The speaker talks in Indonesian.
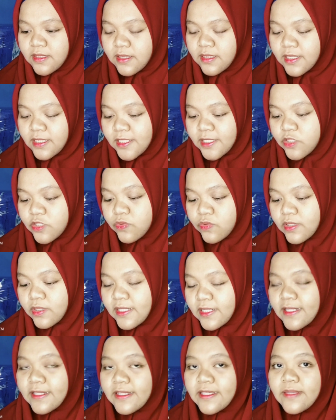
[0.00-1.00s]
ini
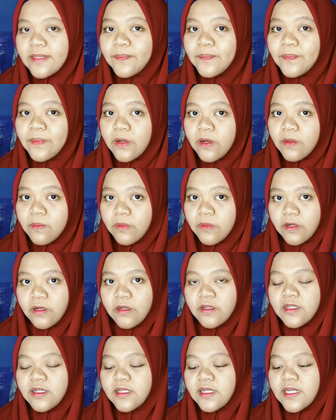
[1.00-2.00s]
juga lagi
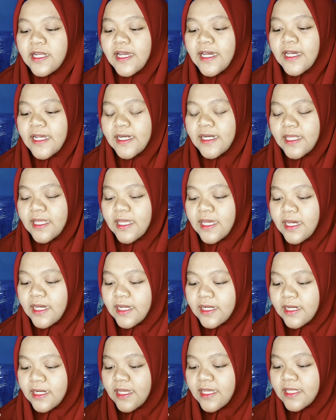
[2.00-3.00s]
promo dari
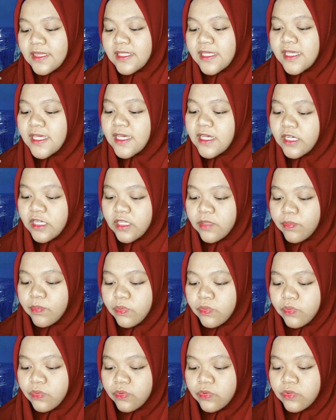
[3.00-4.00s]
harga
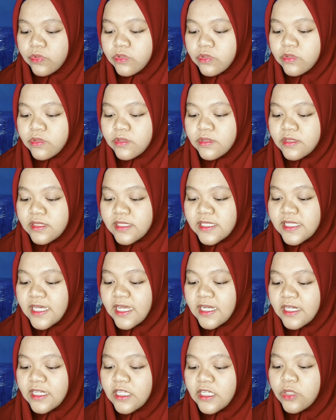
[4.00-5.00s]
3000
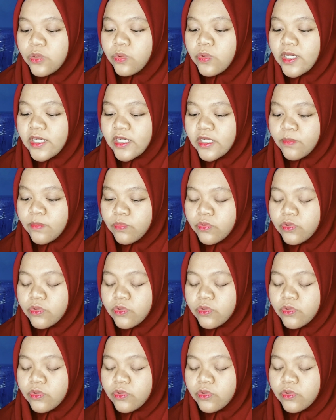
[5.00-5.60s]
jadi 2399